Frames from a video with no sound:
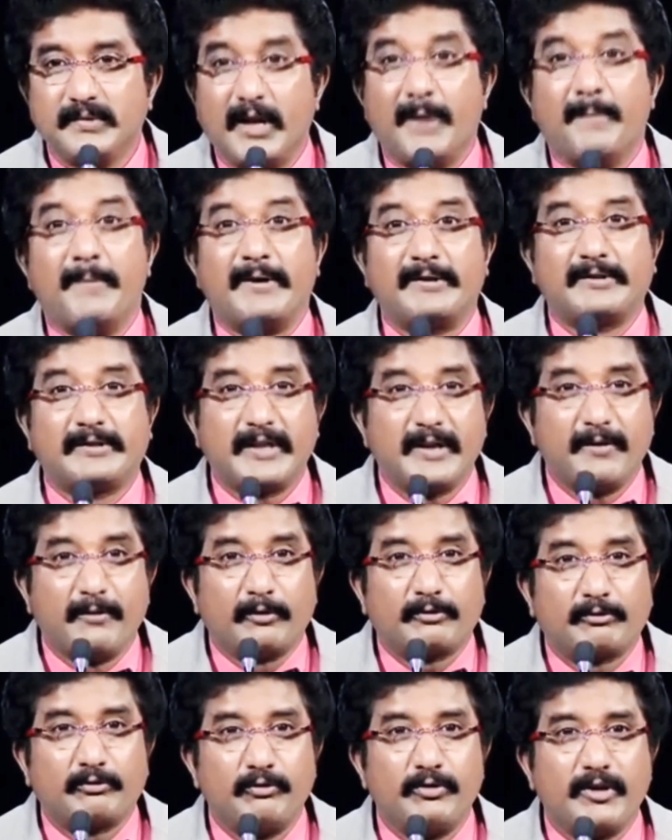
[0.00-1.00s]
నా బర్త్డే
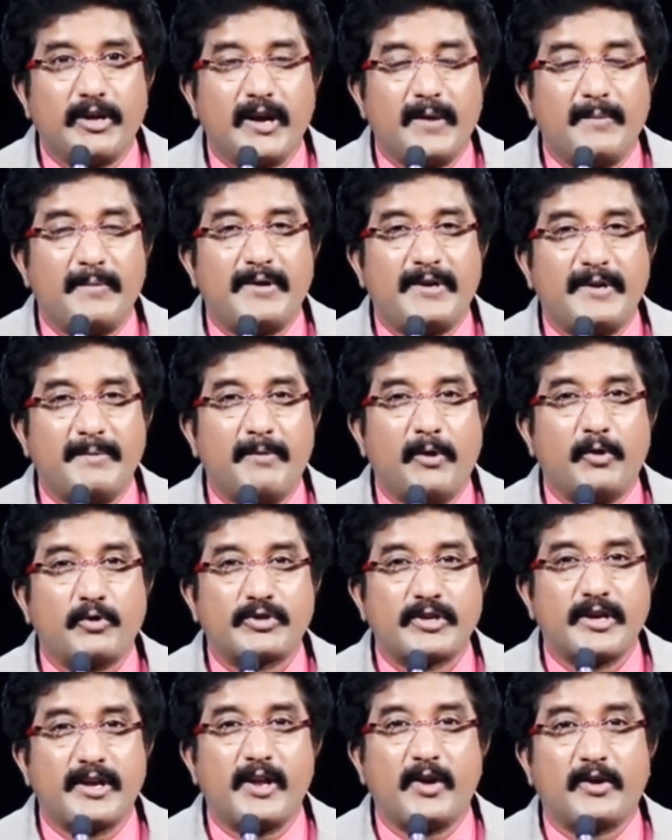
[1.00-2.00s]
వస్తుంది కాబట్టి
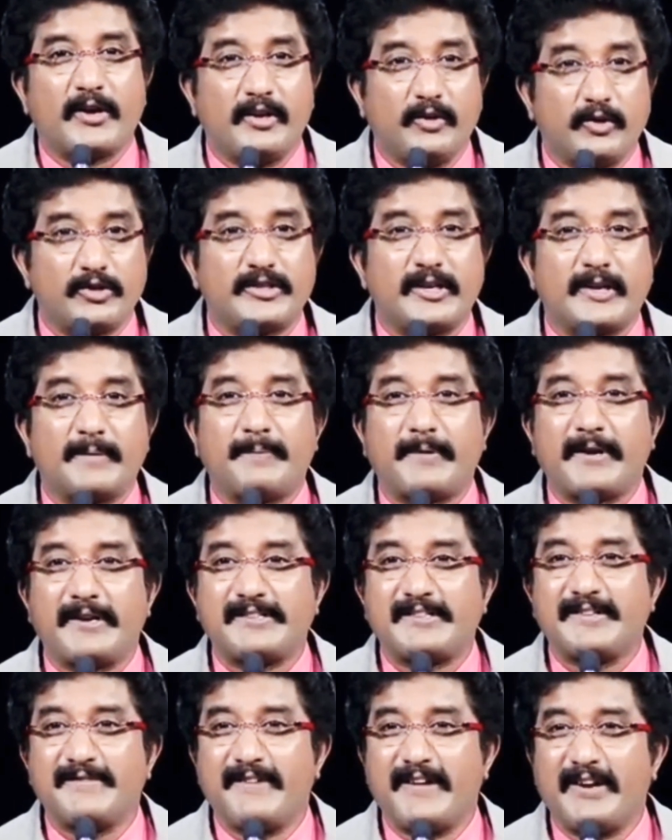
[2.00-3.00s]
బహుశా నాకు ఏదో
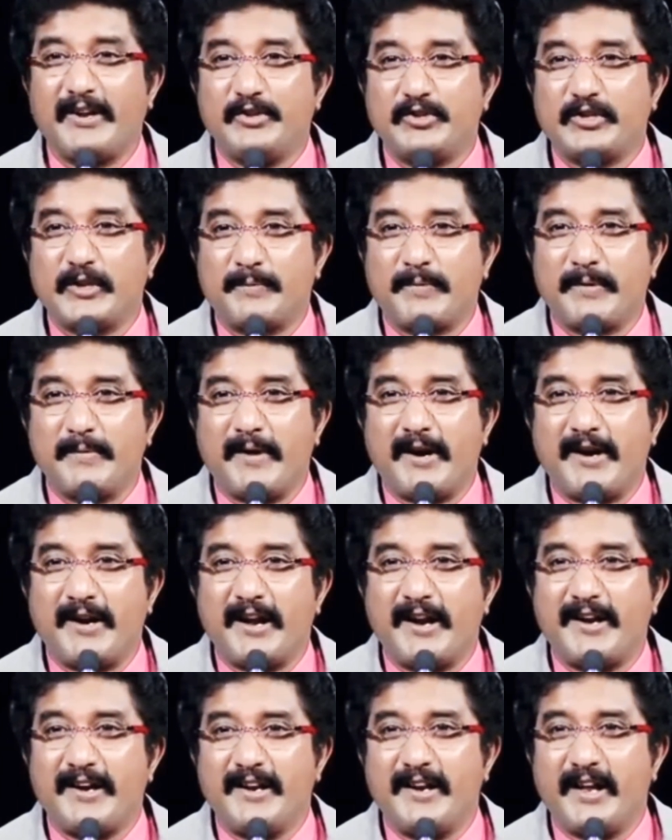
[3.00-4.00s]
సర్ప్రైజ్ ఇవ్వాలని చెప్పి మా
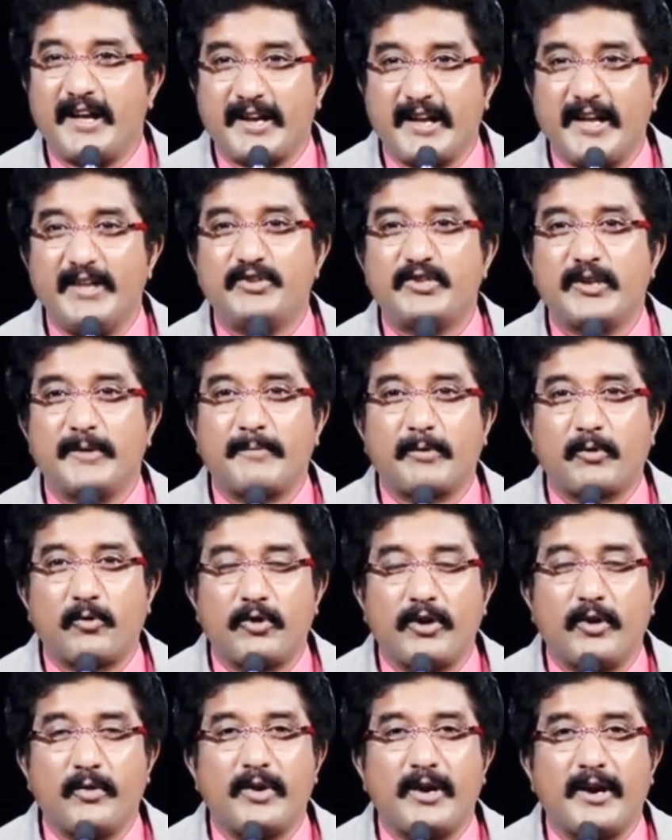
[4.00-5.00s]
నాడి నాకేం
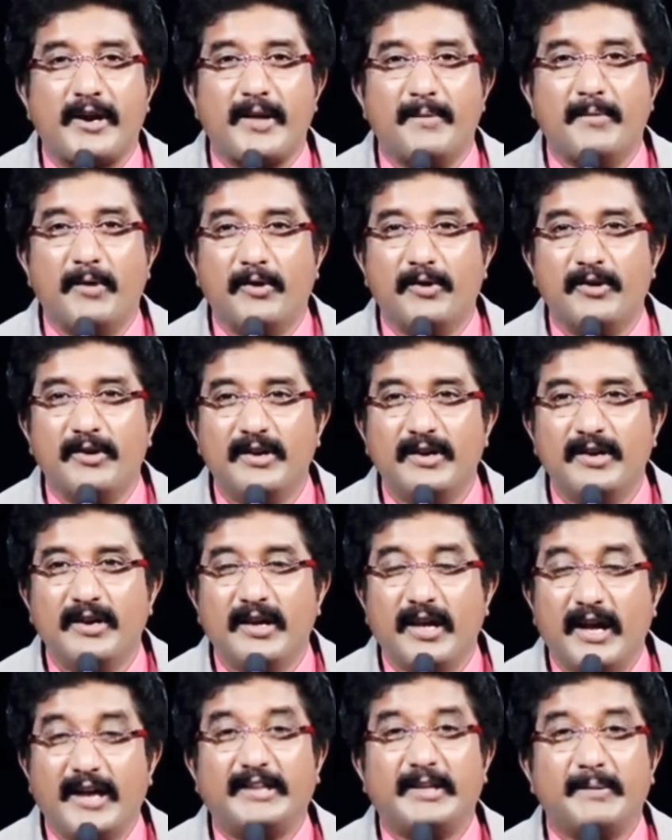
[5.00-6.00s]
చెప్పకుండా ఉన్నాడేమో
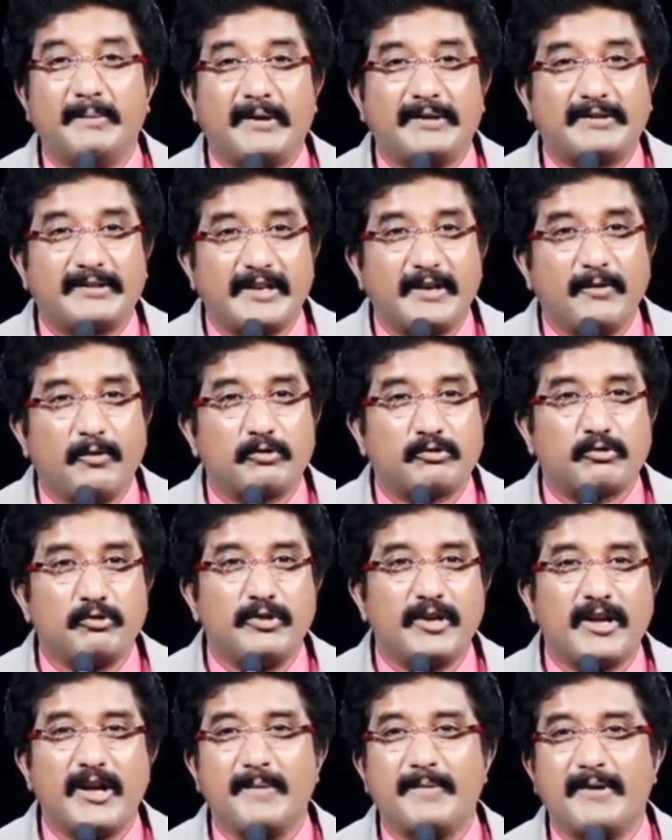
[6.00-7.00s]
అయితే బర్త్డే
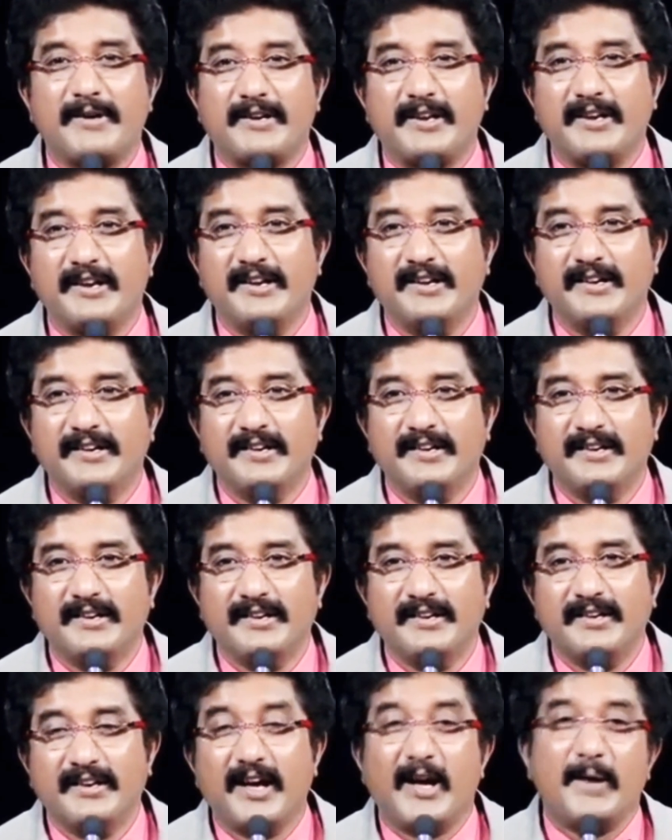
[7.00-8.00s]
వస్తుంది కాబట్టి
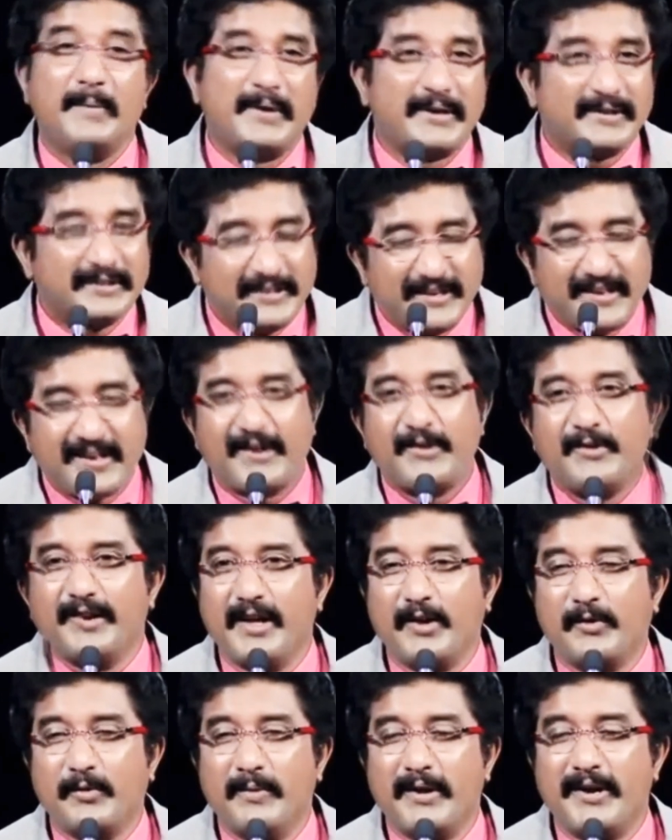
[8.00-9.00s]
ఆ బర్త్డే నాడు
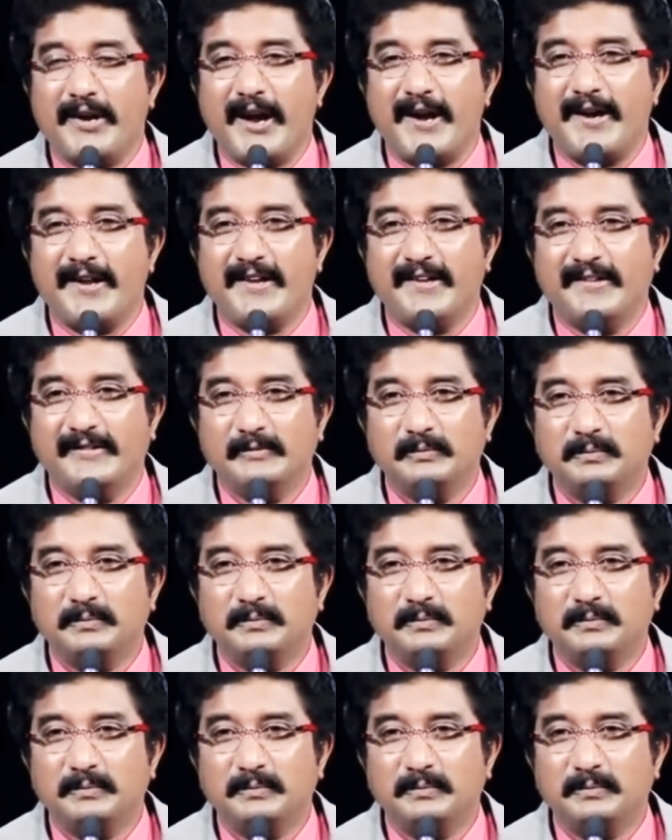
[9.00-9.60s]
నాకు మా డాడీ